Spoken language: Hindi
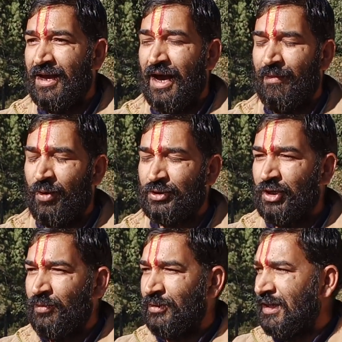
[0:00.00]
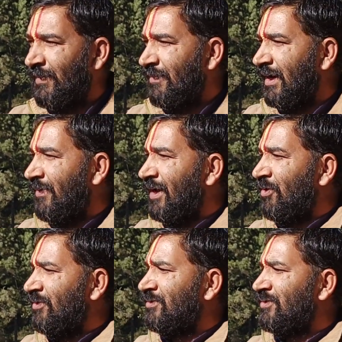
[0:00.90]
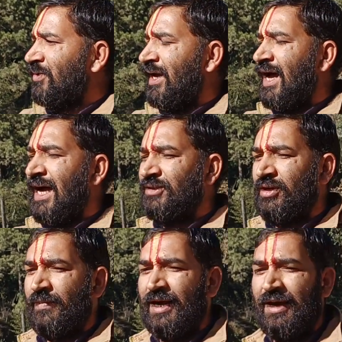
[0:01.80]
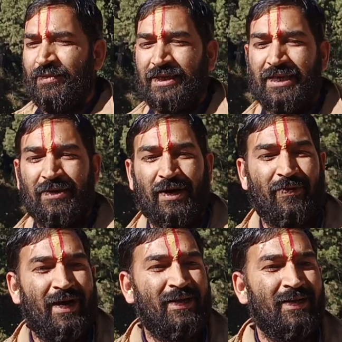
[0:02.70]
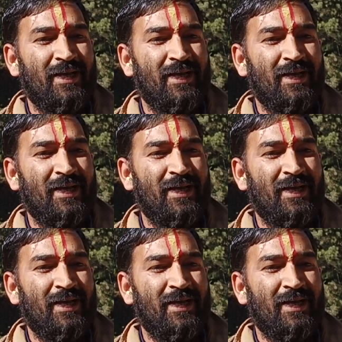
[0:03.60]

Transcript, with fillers: हम लोग जो भी उठते हैं पहले भगवान को जो है हाथ जोड़ के प्रणाम करते हैं भगवान